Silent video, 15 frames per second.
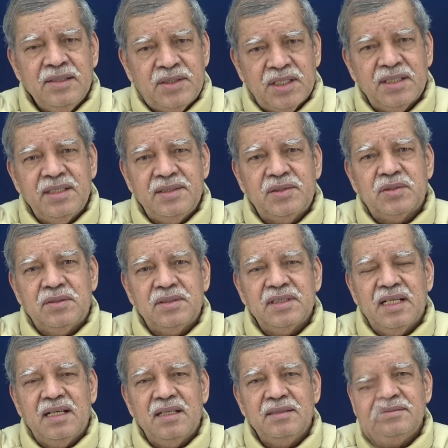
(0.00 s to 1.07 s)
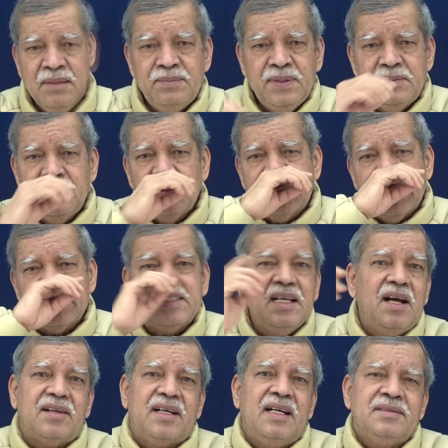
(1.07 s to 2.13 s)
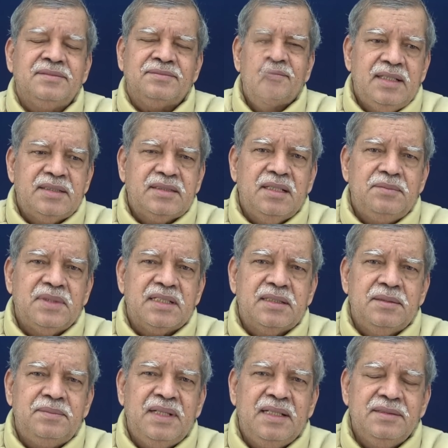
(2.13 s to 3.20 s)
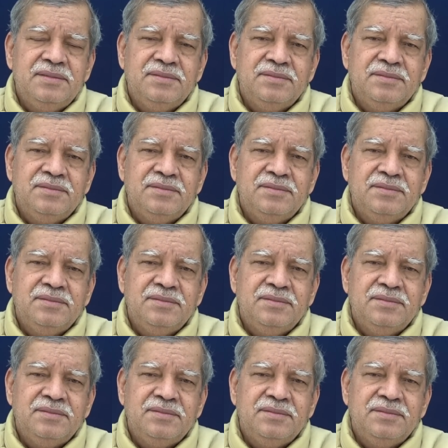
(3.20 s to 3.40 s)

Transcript: शरीर छोड़ गया फिर वो कैसे आ रहा है इसका मतलब है